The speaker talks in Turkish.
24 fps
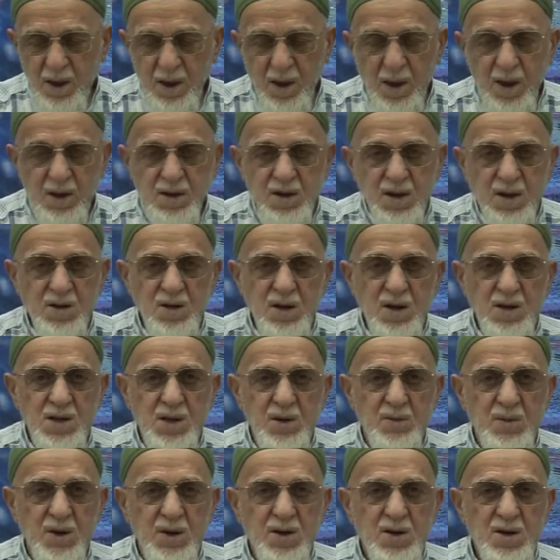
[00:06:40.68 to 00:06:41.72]
Erkekler
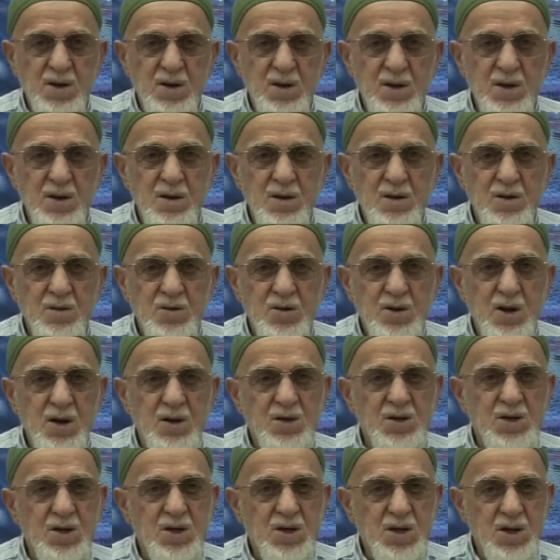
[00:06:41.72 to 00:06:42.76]
demek ki
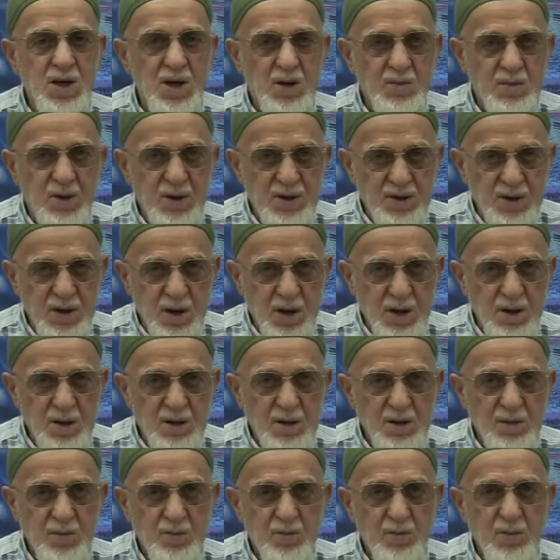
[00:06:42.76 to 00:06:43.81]
takke giyemezler,
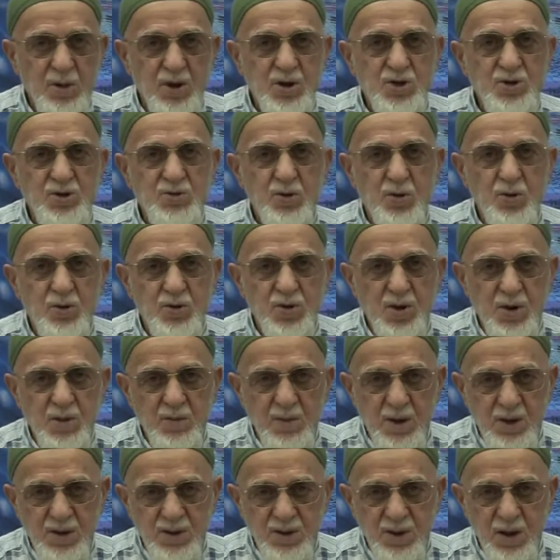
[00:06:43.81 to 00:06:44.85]
başını
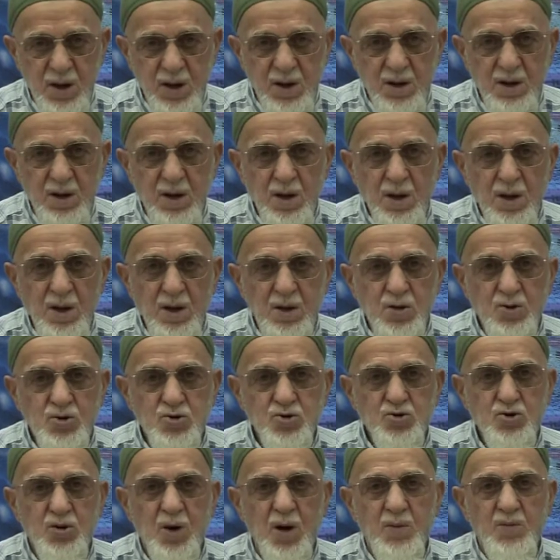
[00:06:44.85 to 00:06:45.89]
örtemezler,
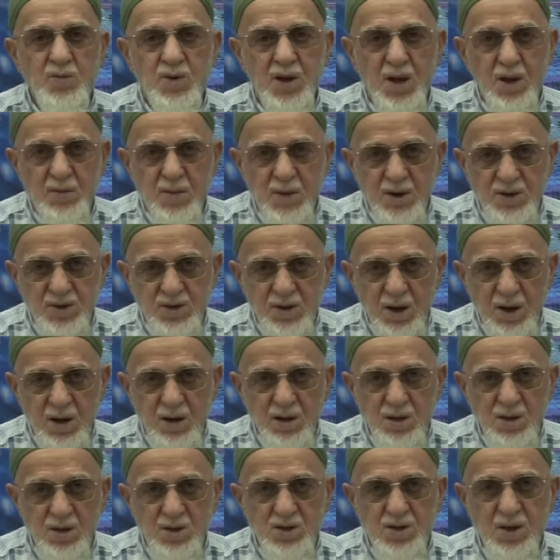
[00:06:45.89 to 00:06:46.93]
çorap
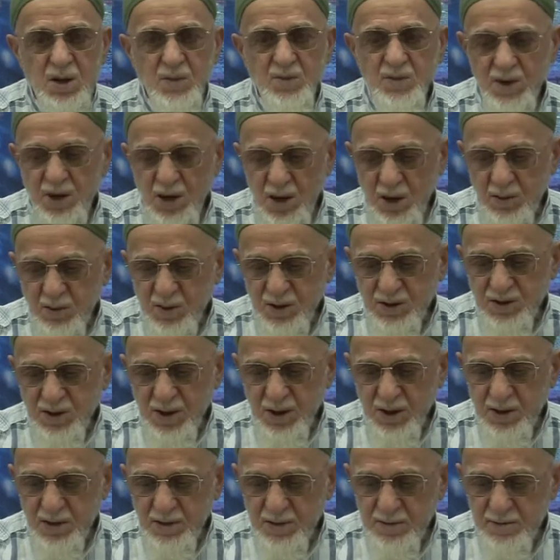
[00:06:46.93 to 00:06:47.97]
giyemezler, ıskapin
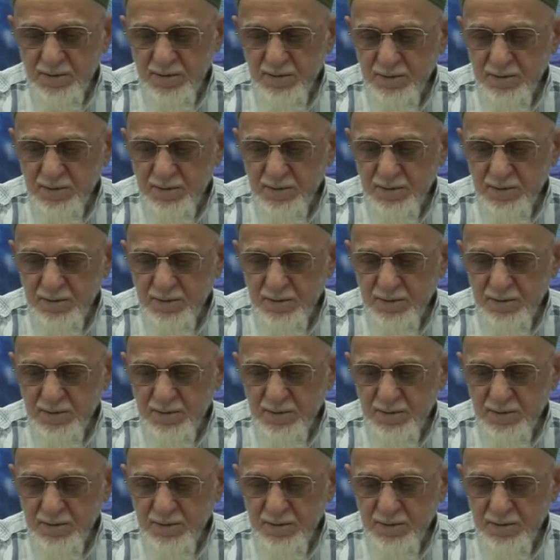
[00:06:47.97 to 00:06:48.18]
giyemezler.